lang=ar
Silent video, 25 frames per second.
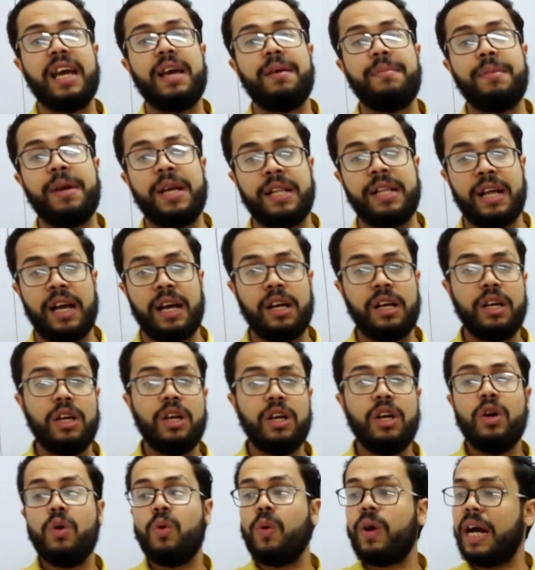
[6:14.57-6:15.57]
جامده
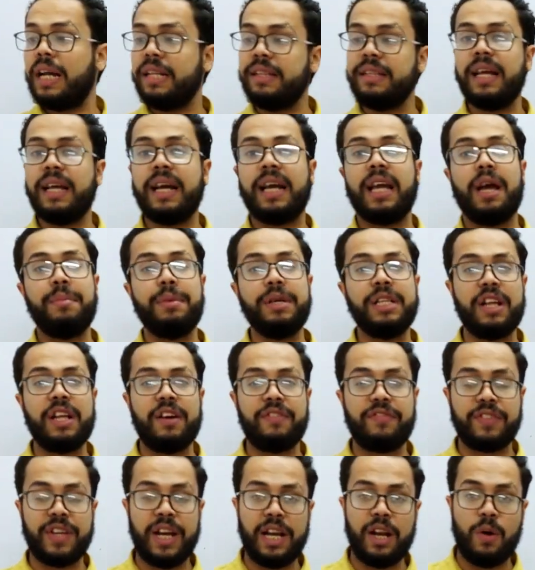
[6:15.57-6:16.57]
وخدنا جامده
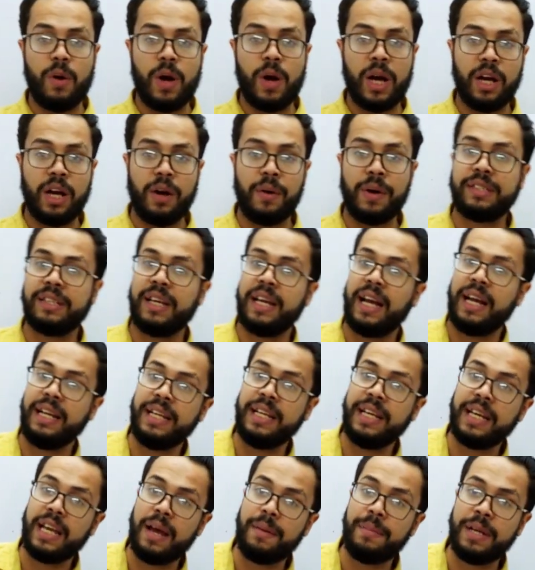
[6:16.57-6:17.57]
في كان واخواتها
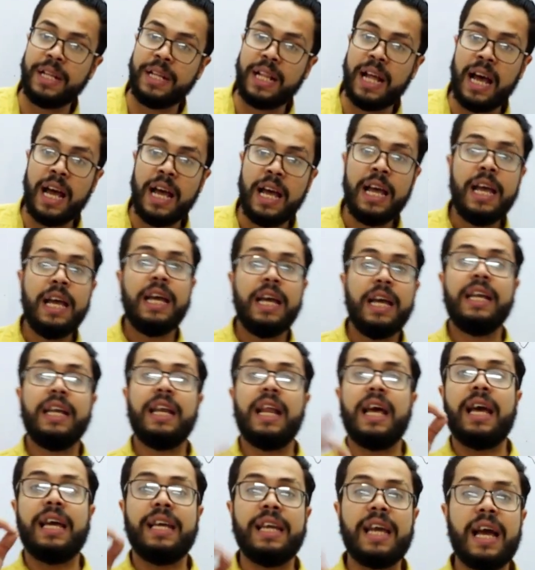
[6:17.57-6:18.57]
يعني ايه جامده
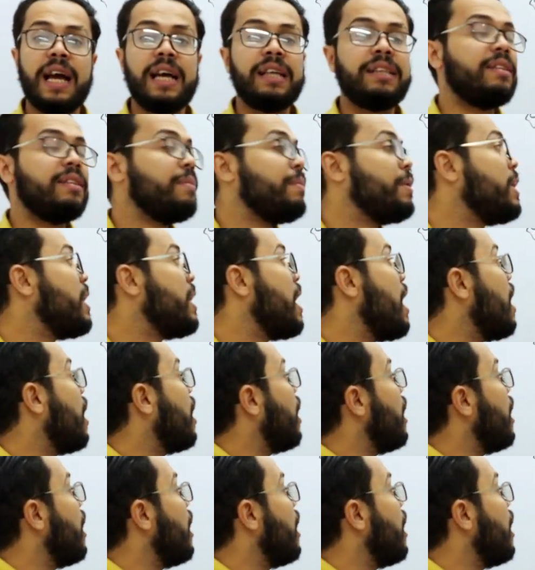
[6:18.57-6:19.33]
لا ياتي منها